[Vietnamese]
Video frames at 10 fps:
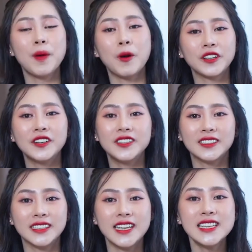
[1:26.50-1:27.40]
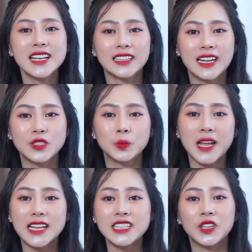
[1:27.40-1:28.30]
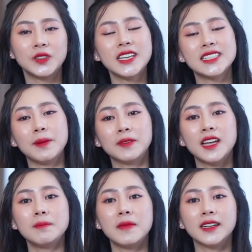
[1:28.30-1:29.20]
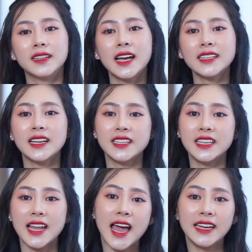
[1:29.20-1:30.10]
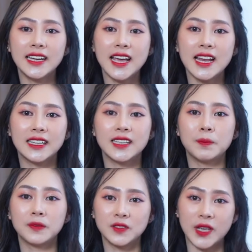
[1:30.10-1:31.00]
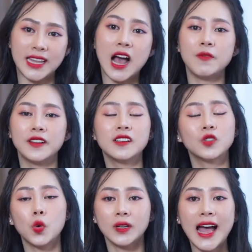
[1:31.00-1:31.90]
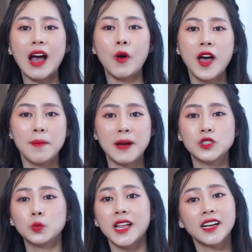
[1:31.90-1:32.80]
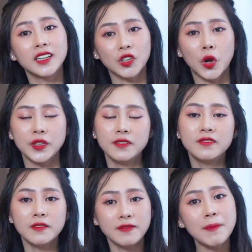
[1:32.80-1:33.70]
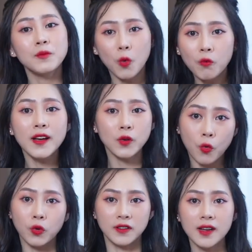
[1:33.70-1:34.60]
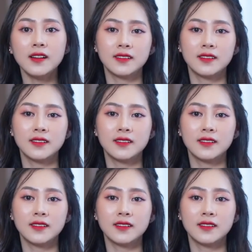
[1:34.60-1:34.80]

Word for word: Mọi người đừng nghĩ rằng là chúng ta chỉ có thể giảm cân bằng cách nhịn ăn hay là tập thể thao với cường độ cao, mà chúng ta cần có những phương pháp đúng và đủ nữa.